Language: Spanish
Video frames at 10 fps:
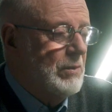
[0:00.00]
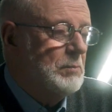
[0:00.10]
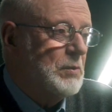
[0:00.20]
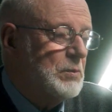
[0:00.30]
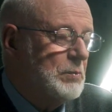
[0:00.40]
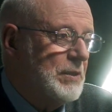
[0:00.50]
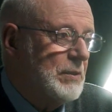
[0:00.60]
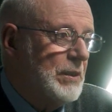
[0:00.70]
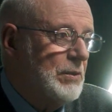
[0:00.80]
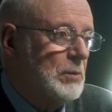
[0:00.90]
No, por
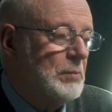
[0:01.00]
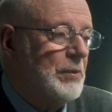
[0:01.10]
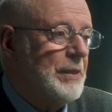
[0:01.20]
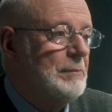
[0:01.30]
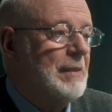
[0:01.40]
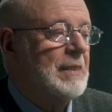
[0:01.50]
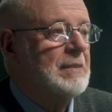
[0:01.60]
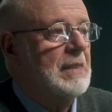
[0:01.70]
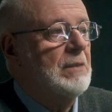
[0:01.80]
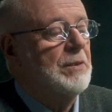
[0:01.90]
supuesto que no, pero
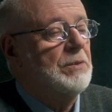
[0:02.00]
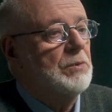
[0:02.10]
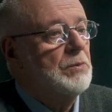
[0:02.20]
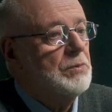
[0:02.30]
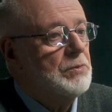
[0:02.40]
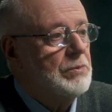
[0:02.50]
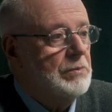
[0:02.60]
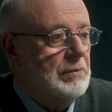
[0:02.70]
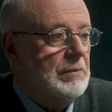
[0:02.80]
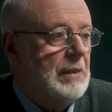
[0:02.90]
además, aunque
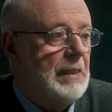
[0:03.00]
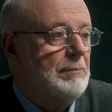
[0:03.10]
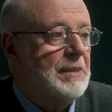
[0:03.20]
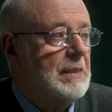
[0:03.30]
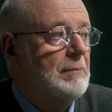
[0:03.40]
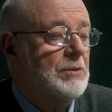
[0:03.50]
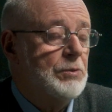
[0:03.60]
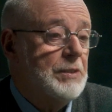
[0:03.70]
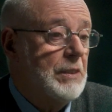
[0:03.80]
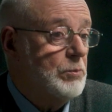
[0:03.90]
todos, la inmensa
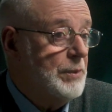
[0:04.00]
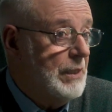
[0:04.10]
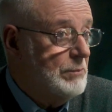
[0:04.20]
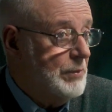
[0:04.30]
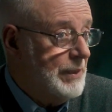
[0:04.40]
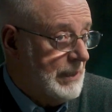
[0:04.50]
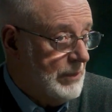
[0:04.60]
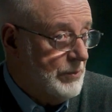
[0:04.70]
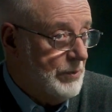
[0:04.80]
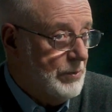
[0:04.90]
mayoría, hubiéramos
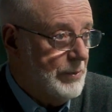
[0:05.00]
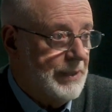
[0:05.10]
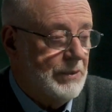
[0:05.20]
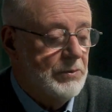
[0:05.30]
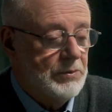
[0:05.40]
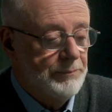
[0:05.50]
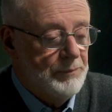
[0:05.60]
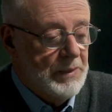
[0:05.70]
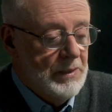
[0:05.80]
bajado de los barcos,